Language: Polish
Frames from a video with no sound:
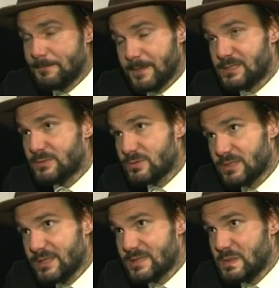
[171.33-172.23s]
gdzie
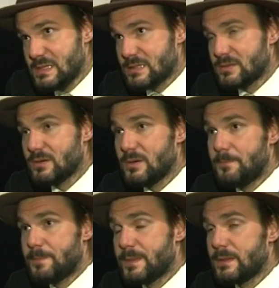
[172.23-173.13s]
tutaj jest miejsce do
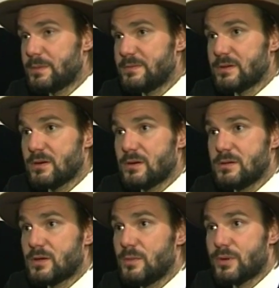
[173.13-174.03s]
mm, pewnego
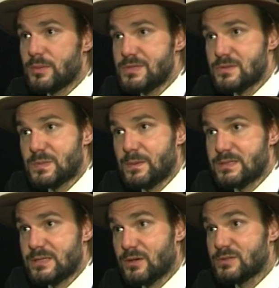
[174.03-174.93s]
kompromisu
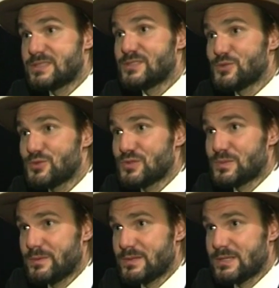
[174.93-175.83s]
społecznego, konsensusu
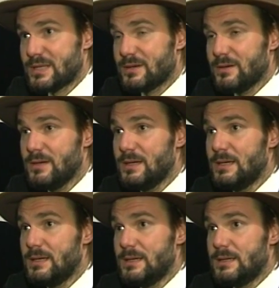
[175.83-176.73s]
społecznego
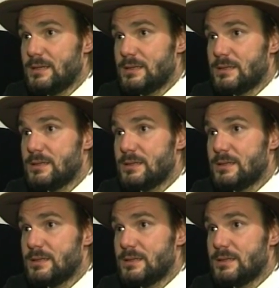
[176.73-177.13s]
e,